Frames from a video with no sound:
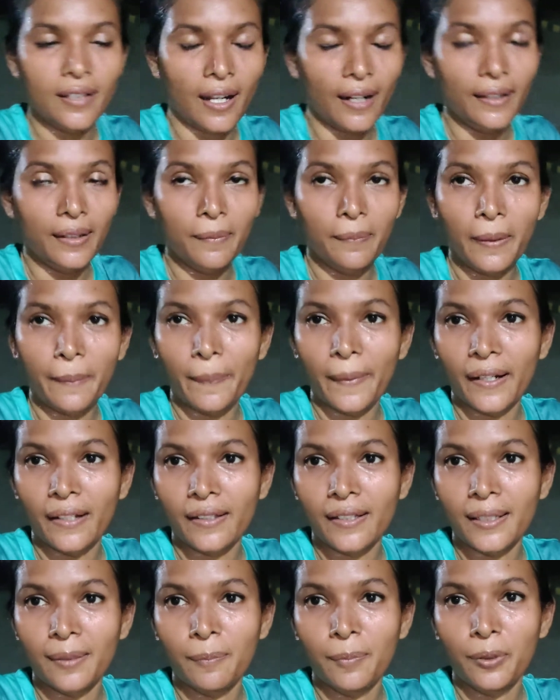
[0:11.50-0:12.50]
রানের ব্যাপারে
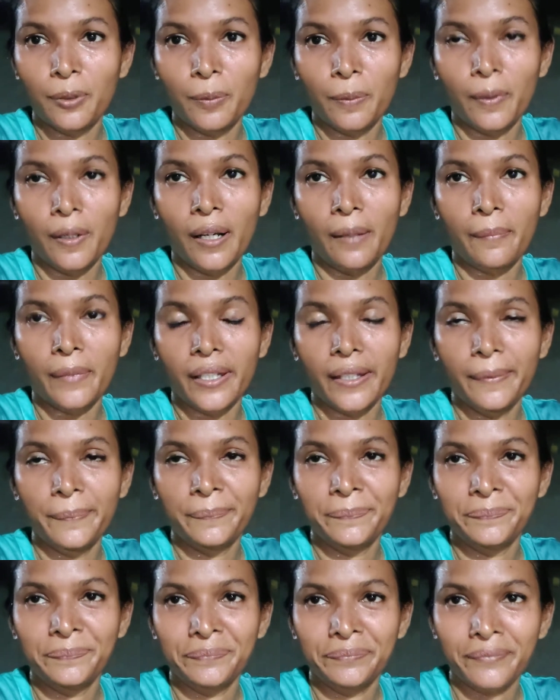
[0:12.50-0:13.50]
কি বলবো আমি
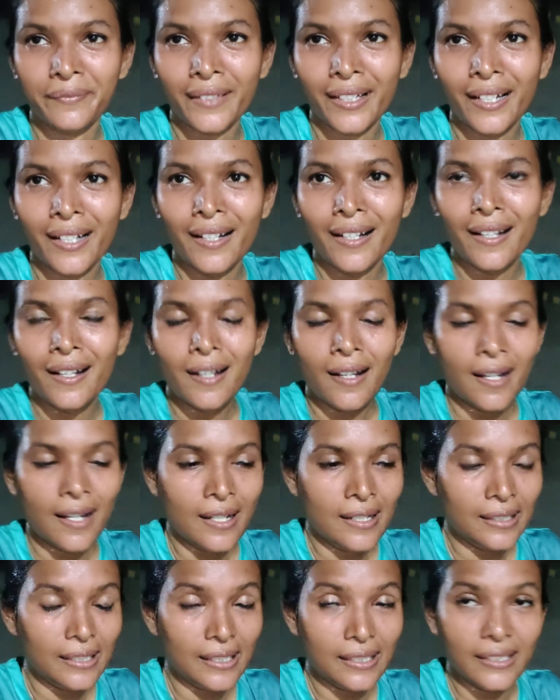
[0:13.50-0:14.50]

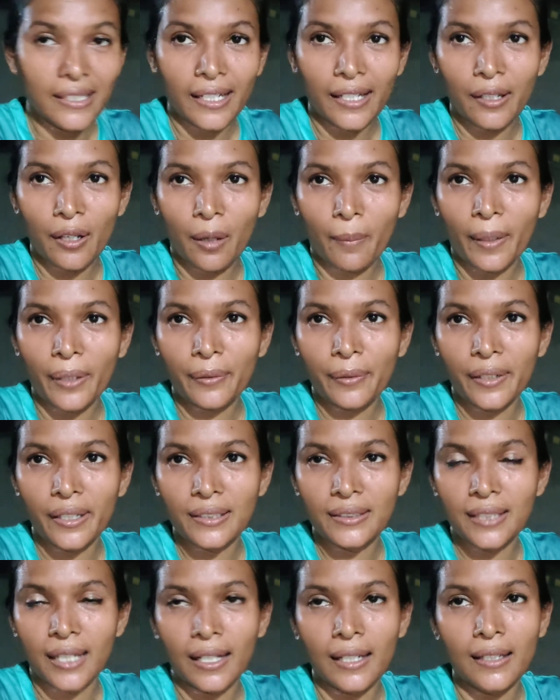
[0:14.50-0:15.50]
নিজেই অবাক
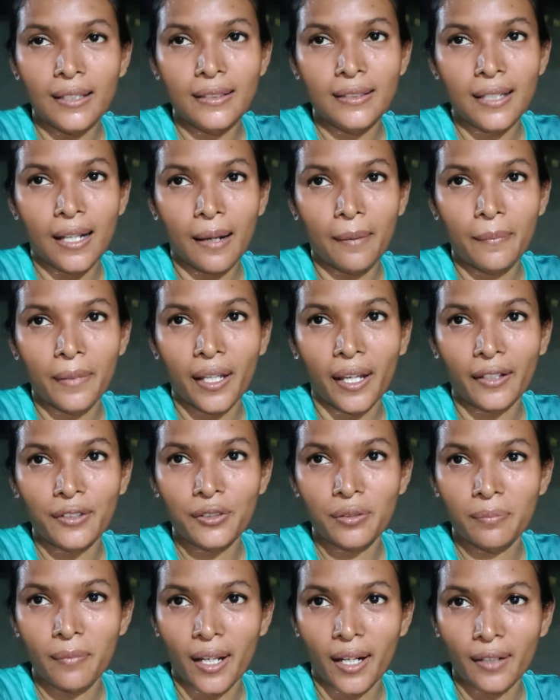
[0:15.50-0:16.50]
হয়ে যাই যে আমি
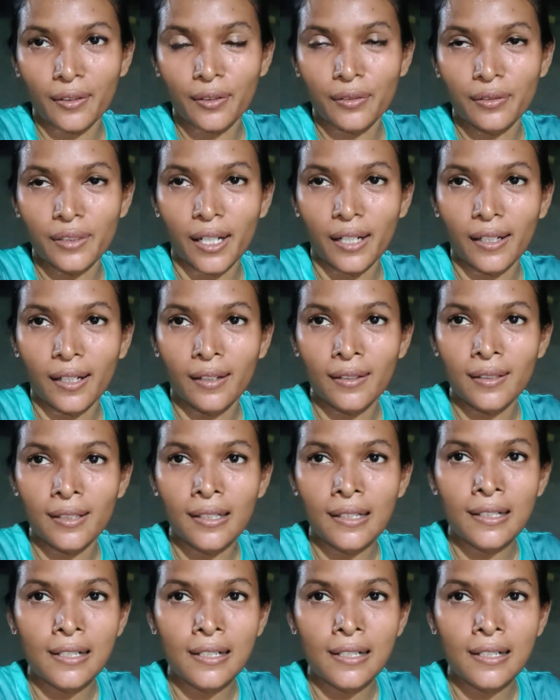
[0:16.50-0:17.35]
একজন ম্যারাথন রানার